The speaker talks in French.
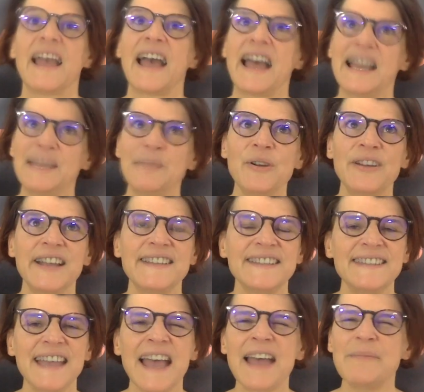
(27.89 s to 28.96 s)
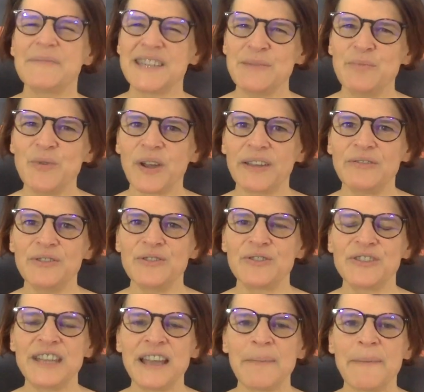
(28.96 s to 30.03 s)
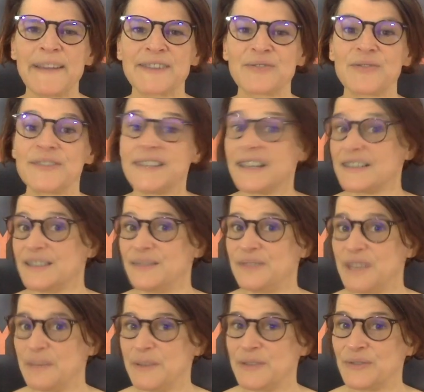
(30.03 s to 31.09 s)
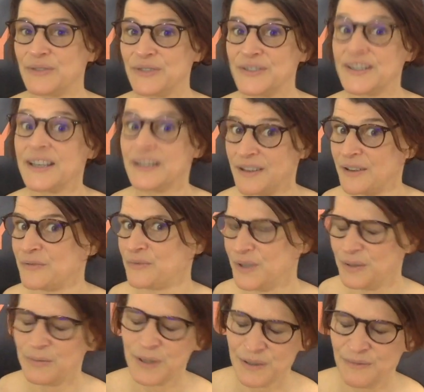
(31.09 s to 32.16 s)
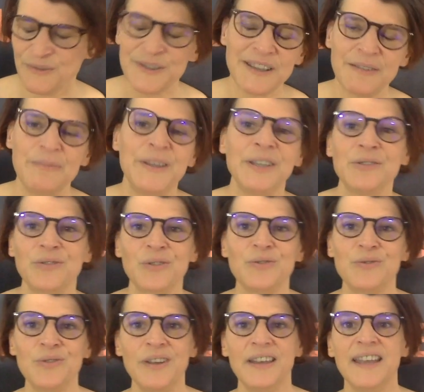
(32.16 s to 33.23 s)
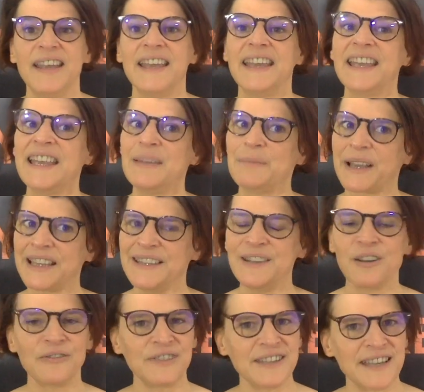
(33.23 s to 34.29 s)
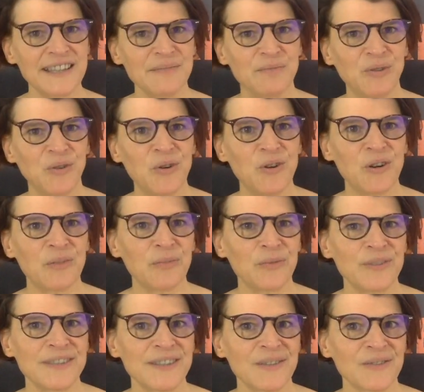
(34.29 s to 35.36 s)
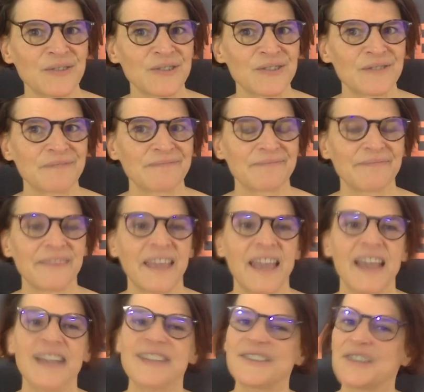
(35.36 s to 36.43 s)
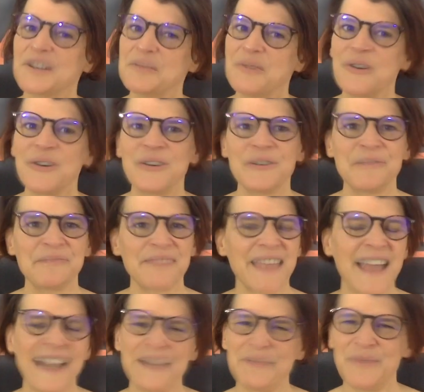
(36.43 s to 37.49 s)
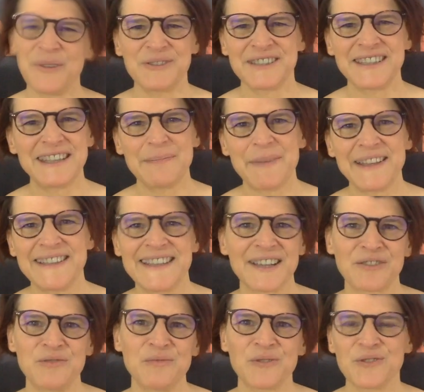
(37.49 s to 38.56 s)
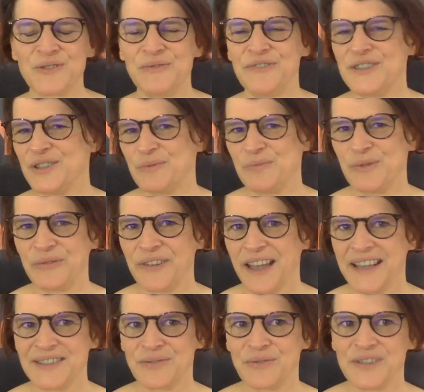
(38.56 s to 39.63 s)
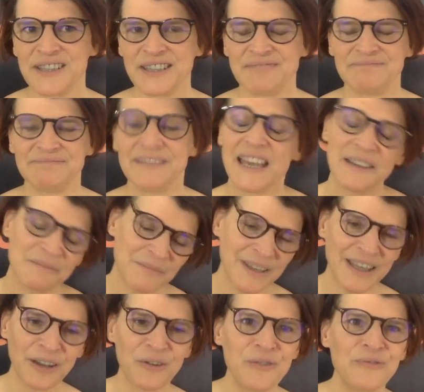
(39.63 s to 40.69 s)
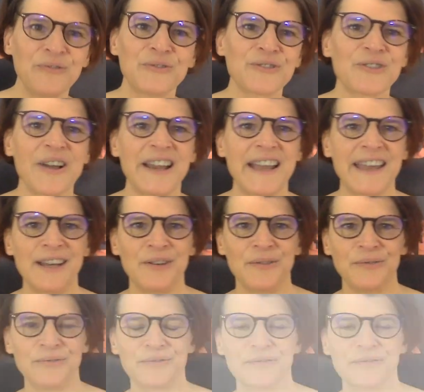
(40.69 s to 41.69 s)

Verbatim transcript: À l'époque, elles étaient un petit peu révolutionnaires parce que certifiées IP65, oui, vous avez bien entendu. Et brider en vitesse plutôt qu'en puissance. Seulement, à l'époque, ce n'était pas des arguments suffisants pour faire un succès. Mais revenons-en à la N9.